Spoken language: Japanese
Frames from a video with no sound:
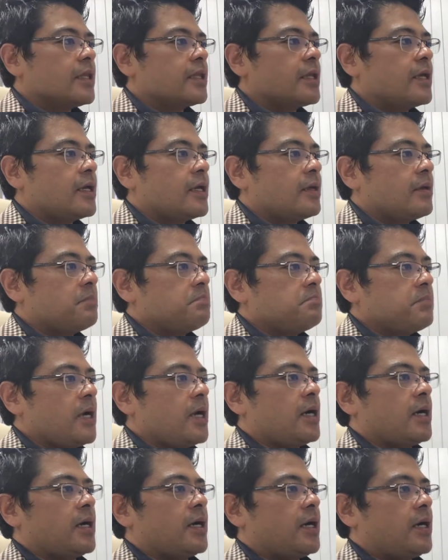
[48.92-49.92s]
で、
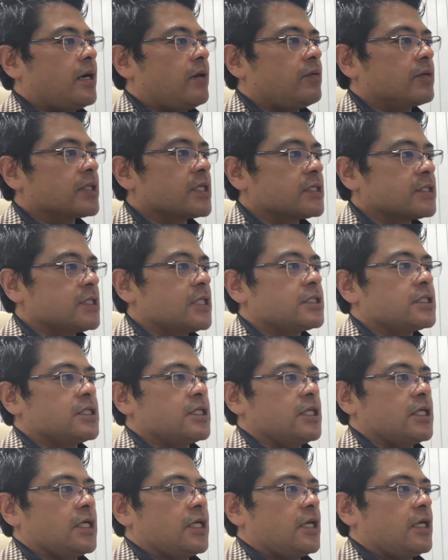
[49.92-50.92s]
まあ、私た
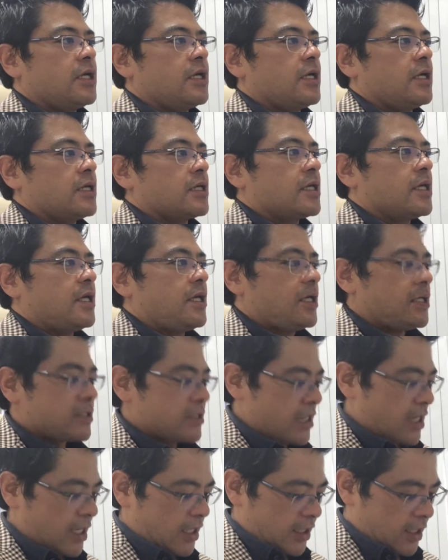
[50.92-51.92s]
ち、経営
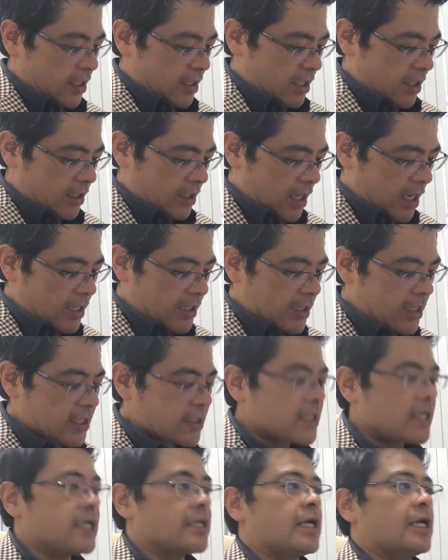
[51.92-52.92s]
者が
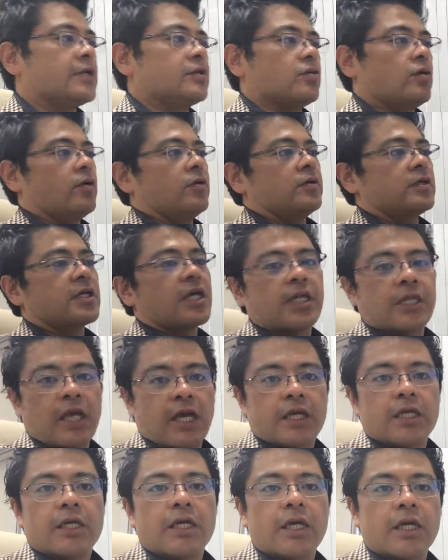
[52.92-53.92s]
考えないといけ
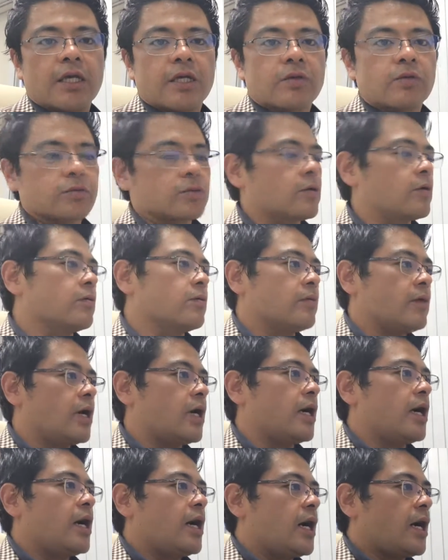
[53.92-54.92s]
ないこと
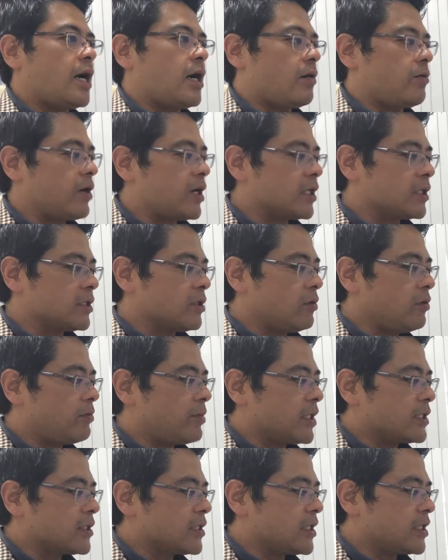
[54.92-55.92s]
は、若手
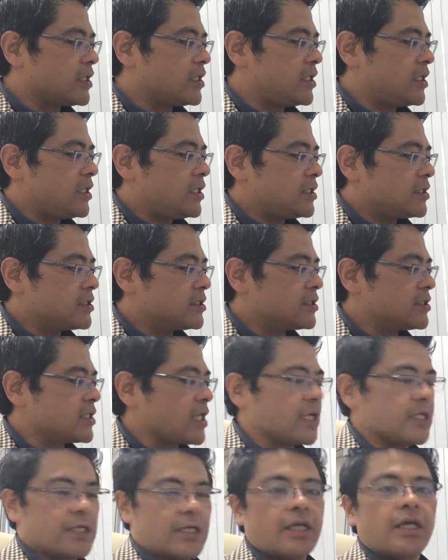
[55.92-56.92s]
を抜擢し
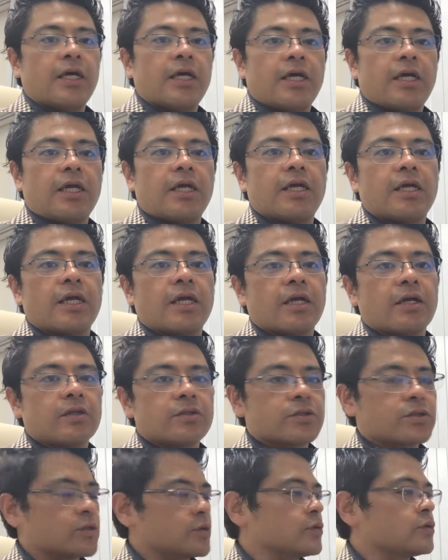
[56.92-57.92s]
たり、
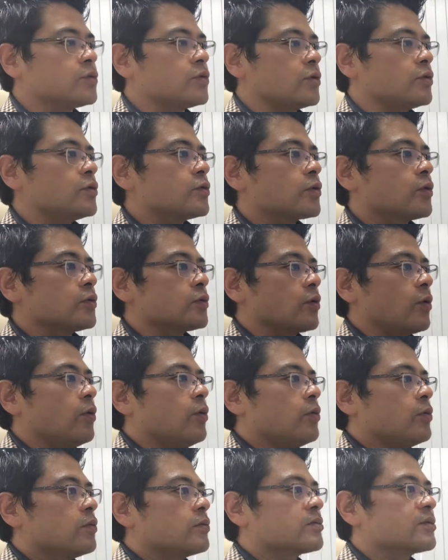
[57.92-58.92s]
えー、するというこ
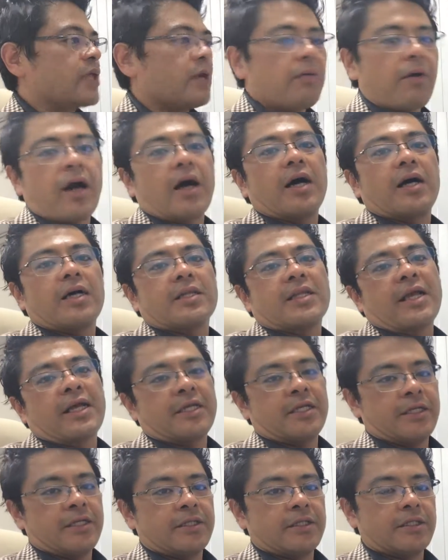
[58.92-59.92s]
とではな
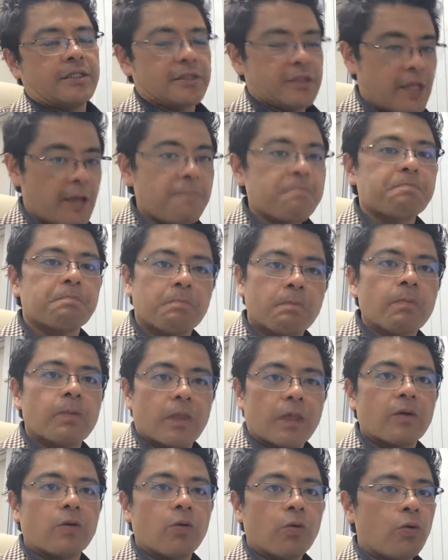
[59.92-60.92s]
いんですね。
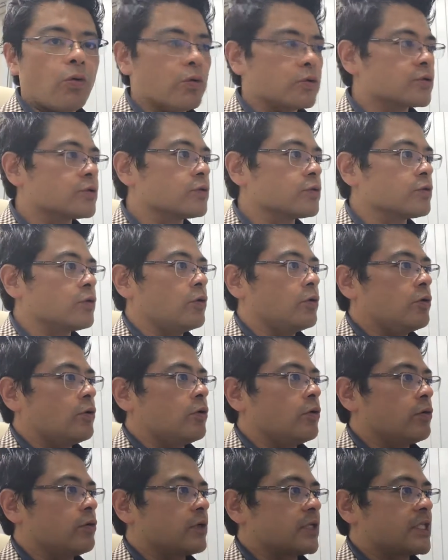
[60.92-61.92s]
ここをちょっ
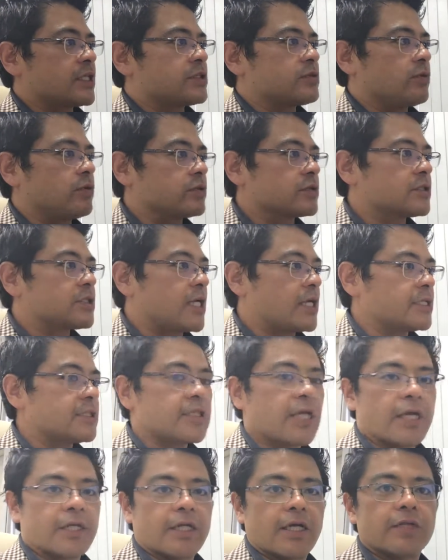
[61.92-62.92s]
と私はお伝え
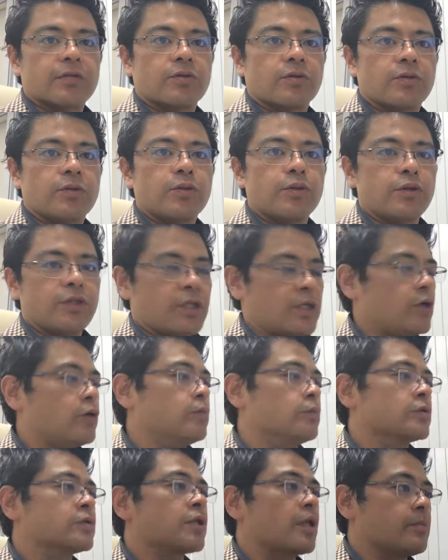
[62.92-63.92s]
したいなというふうに
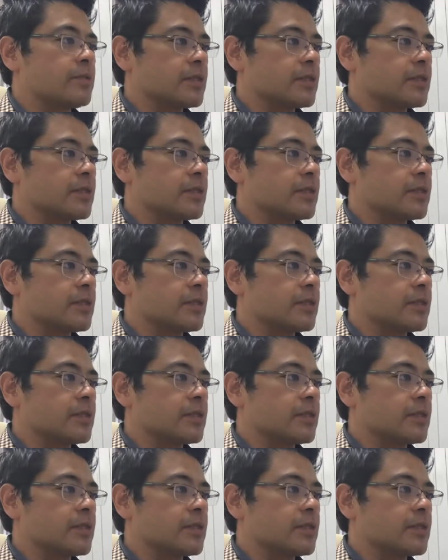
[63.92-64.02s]
思って